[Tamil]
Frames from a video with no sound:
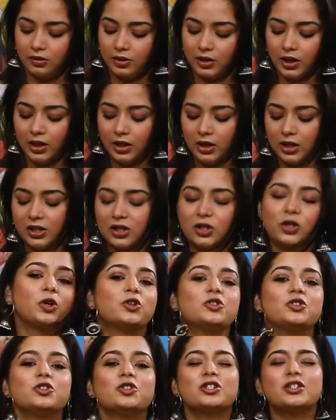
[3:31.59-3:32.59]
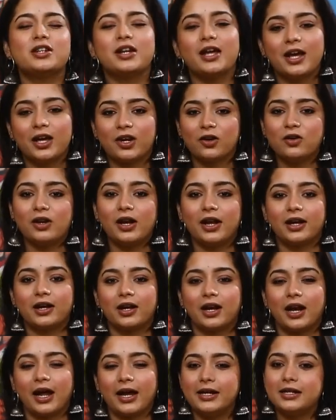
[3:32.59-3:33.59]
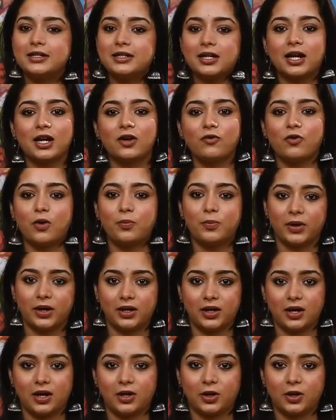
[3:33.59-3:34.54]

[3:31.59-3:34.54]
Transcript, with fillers: ஓகே இது கொஞ்சம் நேரம் லைக் லைட்டாக இவாப்ரேட்